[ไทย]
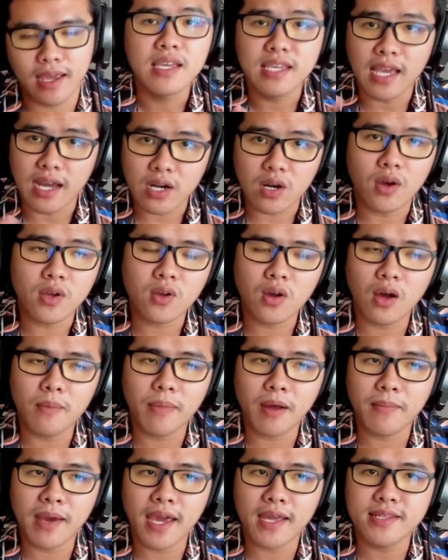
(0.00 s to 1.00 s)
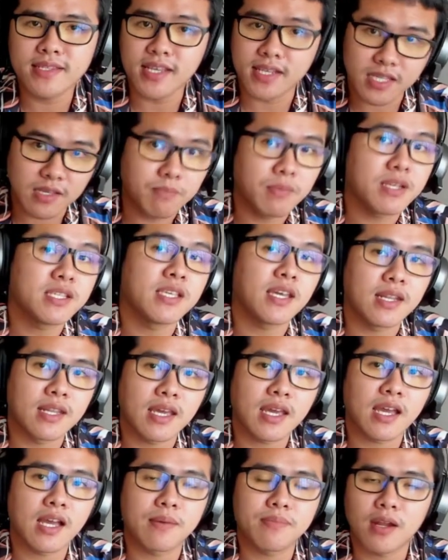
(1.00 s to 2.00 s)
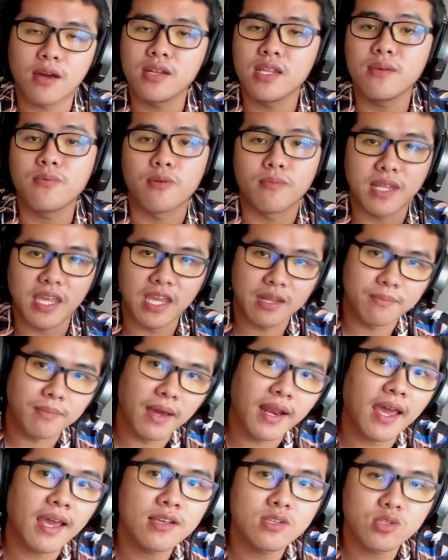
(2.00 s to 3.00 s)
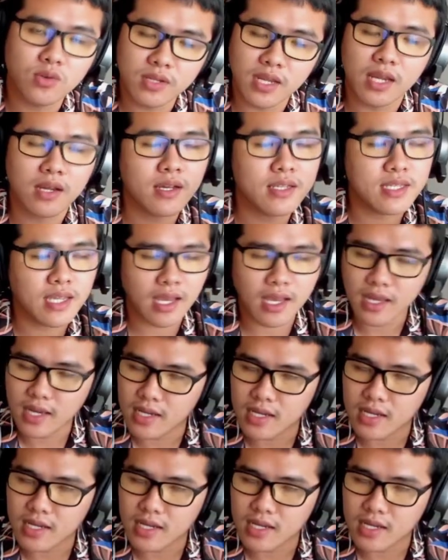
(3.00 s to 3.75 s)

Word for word: อย่างน้อยก็ประมาณ 70%นะครับเท่าที่ผมเทรดมานะส่วนใหญ่ก็จะ